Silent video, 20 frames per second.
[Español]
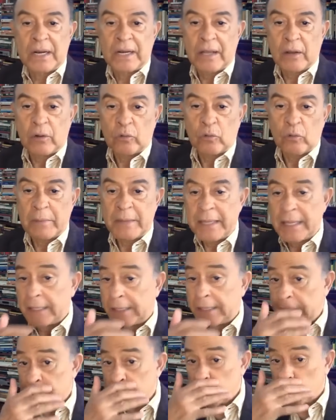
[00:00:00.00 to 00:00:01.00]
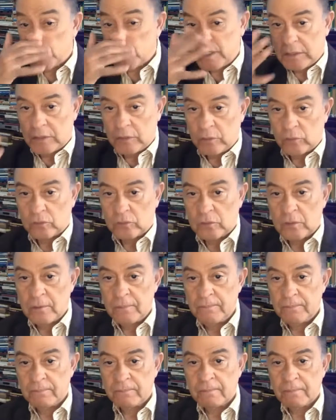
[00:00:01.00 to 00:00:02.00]
a la economía de esos sitios.
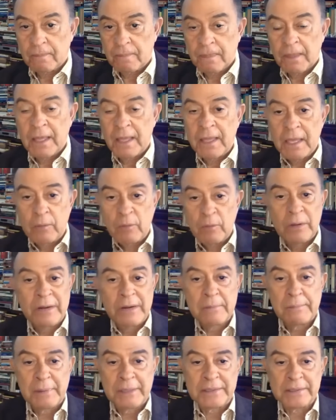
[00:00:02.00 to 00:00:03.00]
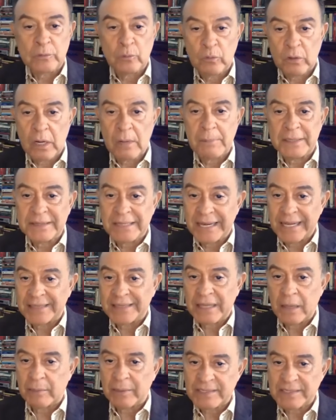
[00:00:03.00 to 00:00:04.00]
Voy a hablar particularmente de las
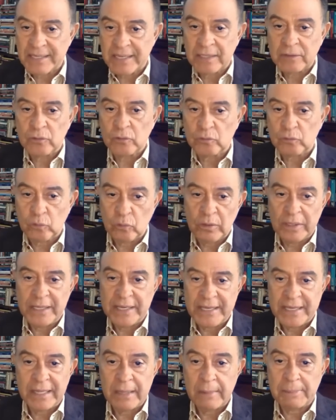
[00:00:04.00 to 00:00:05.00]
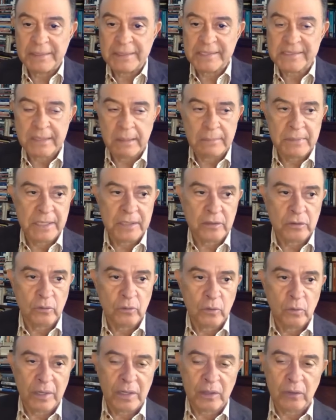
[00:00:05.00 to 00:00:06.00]
tablas, siguiendo su línea de pensamiento,
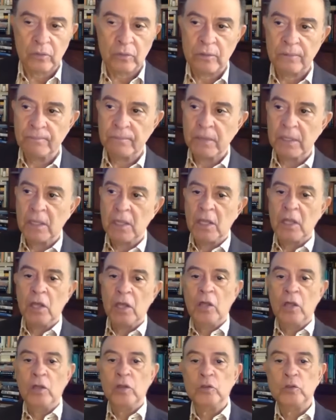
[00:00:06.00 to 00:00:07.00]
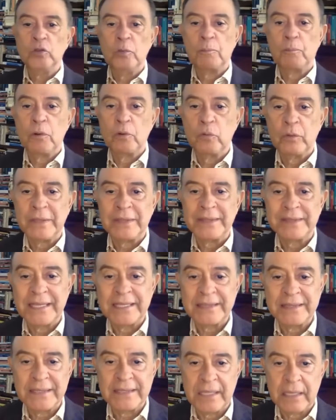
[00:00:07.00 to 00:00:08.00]
Eduardo. No puedo
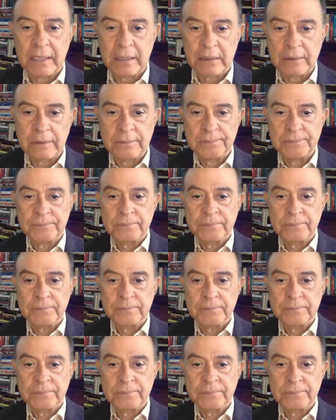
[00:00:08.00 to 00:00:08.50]
entender